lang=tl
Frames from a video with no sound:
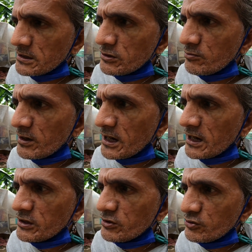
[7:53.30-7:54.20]
eh, yung
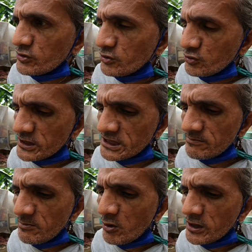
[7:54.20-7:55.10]
mga yung, yung
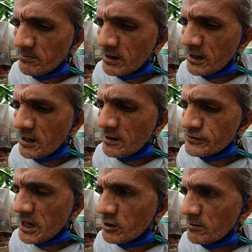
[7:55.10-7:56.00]
sasabihin po ko ng mga
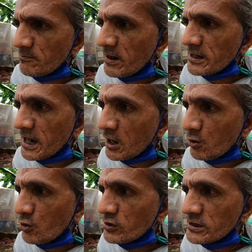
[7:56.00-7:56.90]
tao ng bakla
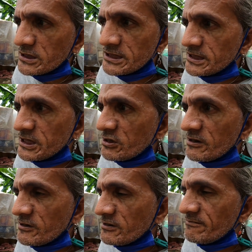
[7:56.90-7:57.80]
ko hindi ko
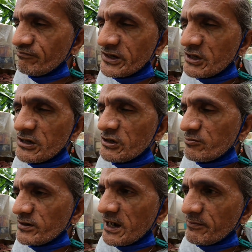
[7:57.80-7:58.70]
na hindi ko na
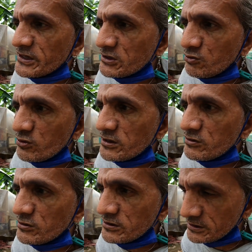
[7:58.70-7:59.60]
yung pinapansin ko
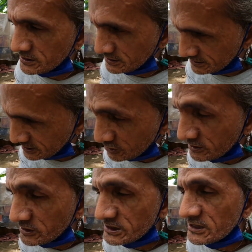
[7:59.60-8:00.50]
eh. hindi ko
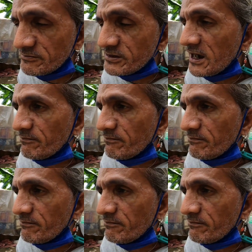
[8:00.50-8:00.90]
na yung sila